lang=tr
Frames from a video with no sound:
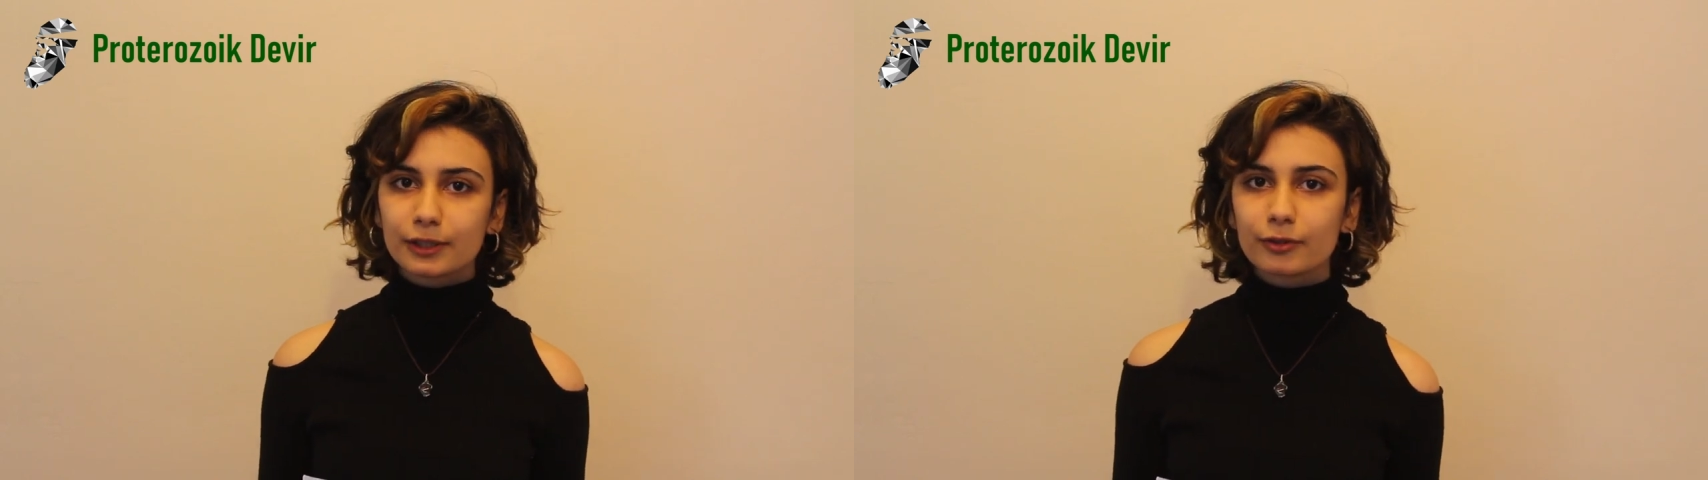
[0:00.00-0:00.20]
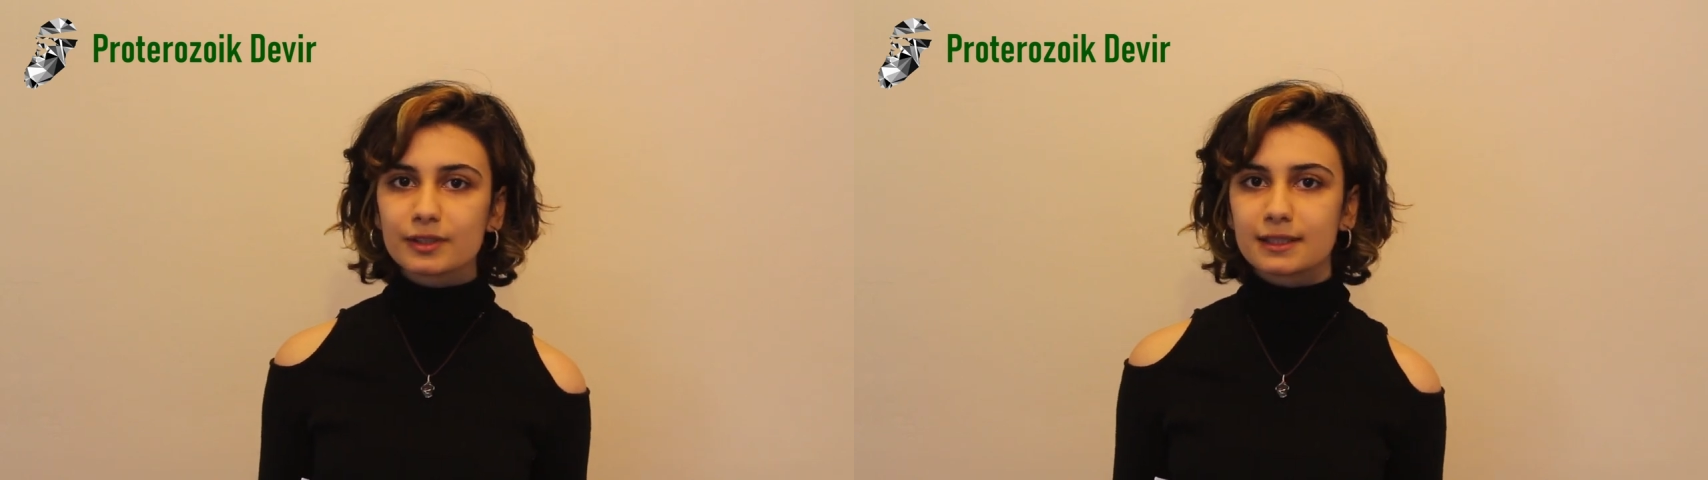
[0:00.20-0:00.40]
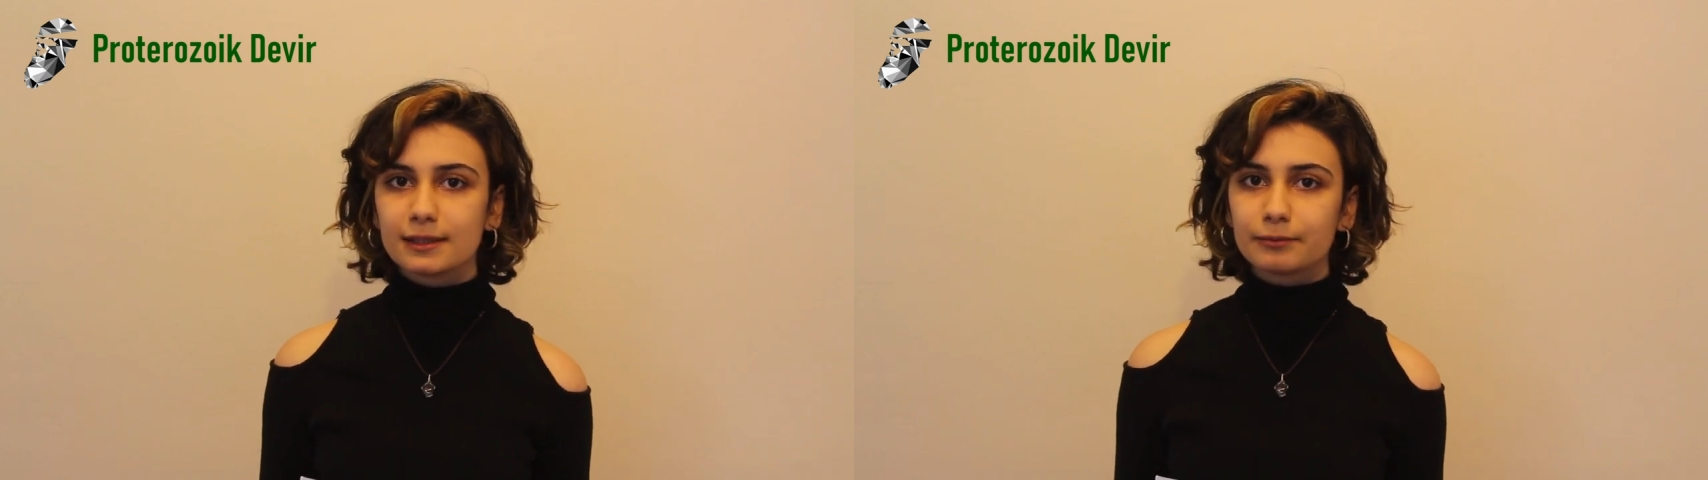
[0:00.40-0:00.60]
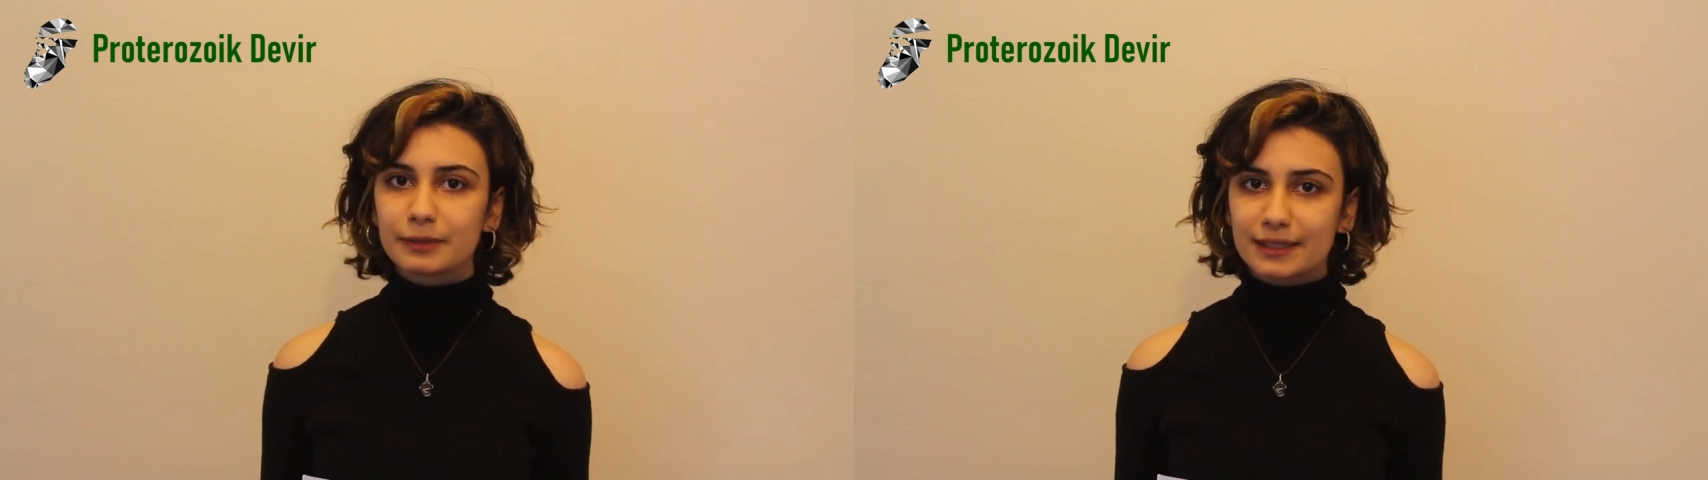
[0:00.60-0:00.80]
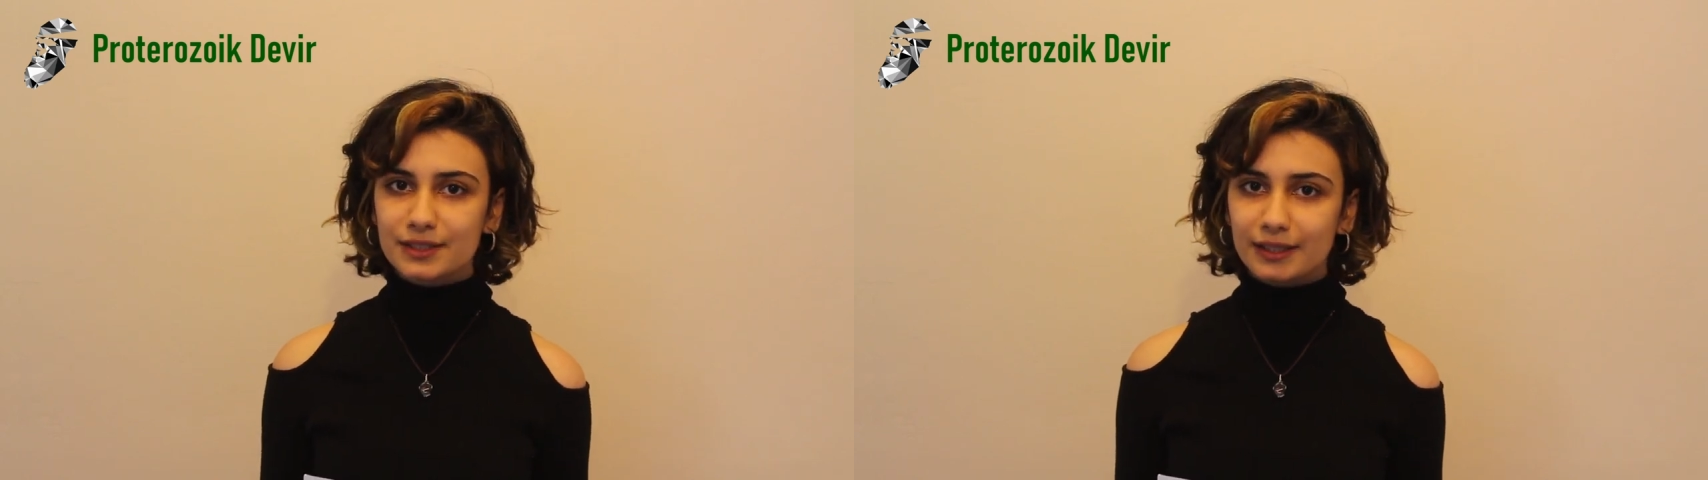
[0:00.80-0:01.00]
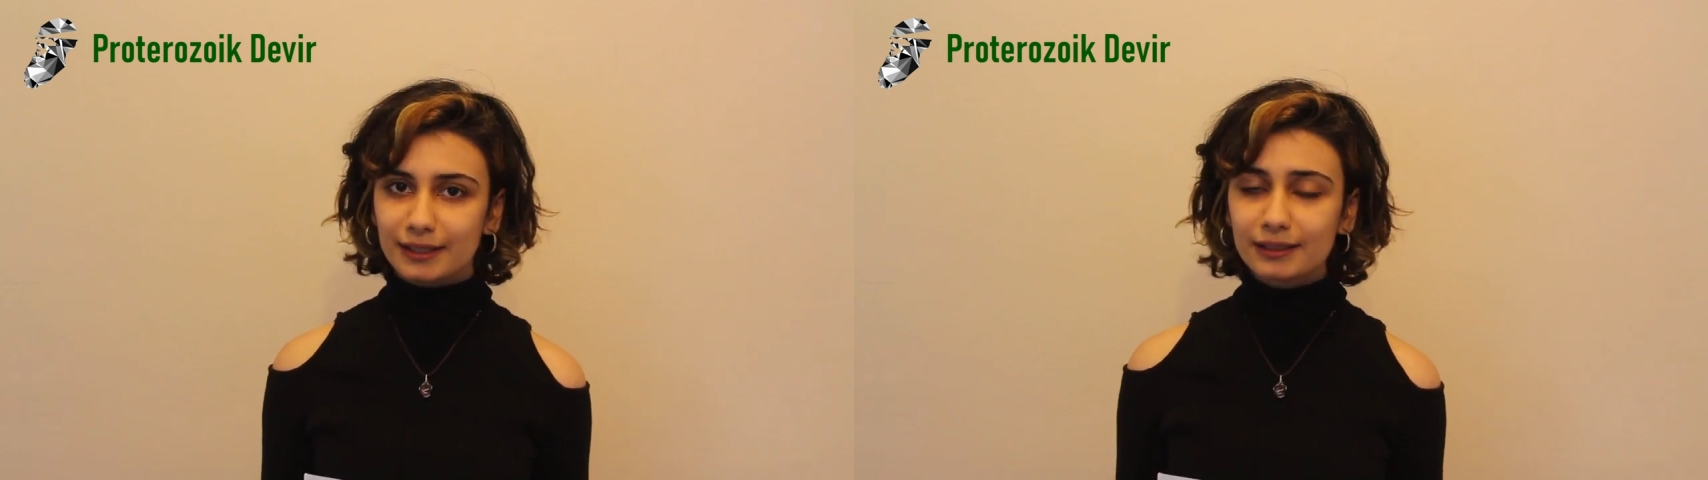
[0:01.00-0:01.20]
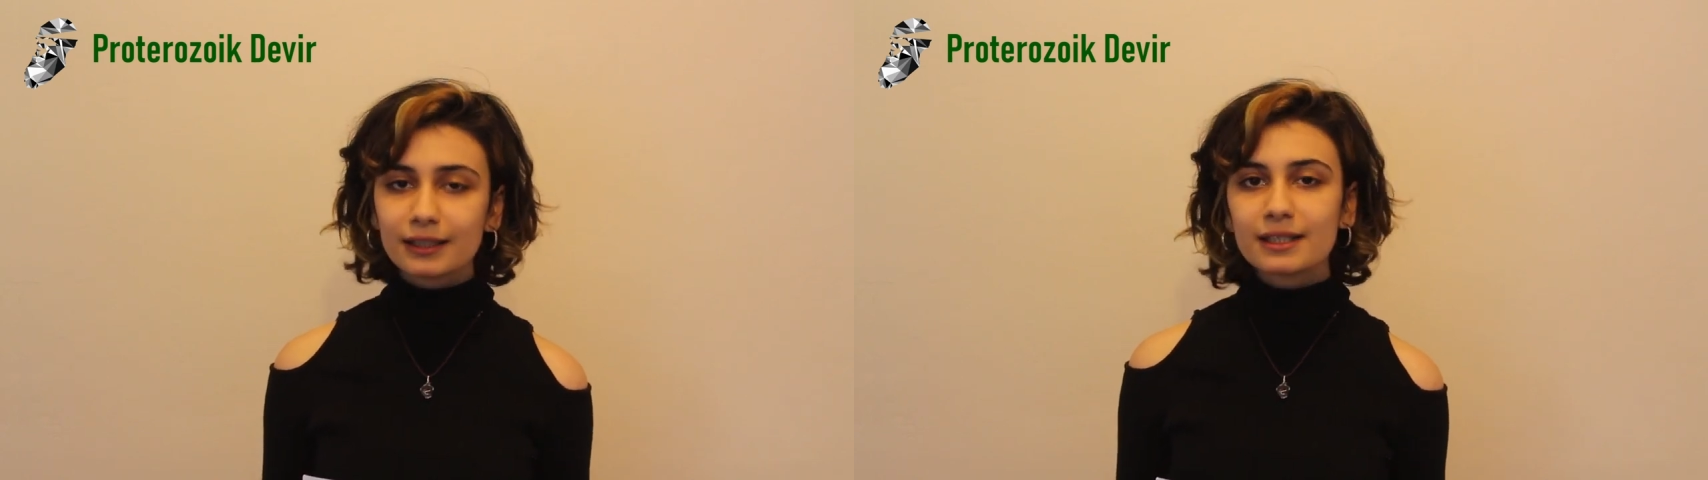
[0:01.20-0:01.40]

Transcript: oksijenin birleşerek